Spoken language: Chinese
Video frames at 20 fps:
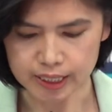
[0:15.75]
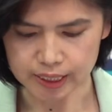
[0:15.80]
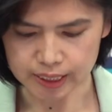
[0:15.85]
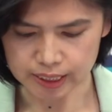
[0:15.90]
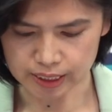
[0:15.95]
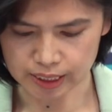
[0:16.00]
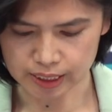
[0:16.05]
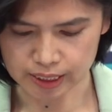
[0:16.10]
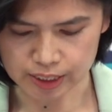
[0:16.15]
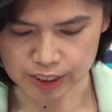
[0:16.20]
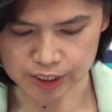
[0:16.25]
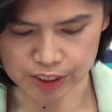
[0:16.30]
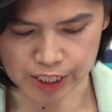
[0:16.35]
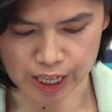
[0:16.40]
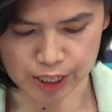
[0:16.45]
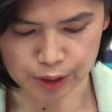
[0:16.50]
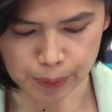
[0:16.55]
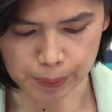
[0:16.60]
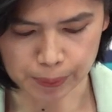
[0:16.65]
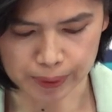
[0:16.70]
恶意
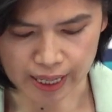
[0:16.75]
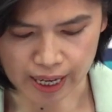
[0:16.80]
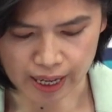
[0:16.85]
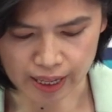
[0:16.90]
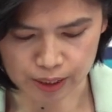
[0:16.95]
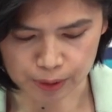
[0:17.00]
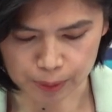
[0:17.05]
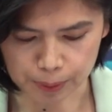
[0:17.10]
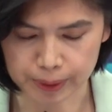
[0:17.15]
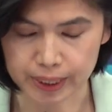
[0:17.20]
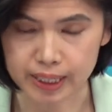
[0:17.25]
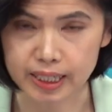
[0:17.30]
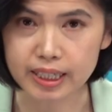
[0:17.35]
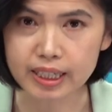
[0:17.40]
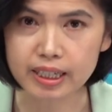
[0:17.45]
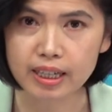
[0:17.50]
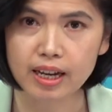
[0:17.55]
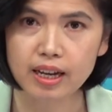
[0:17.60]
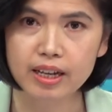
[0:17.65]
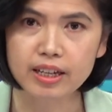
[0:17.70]
煽动两岸对
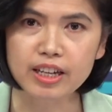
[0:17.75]
立，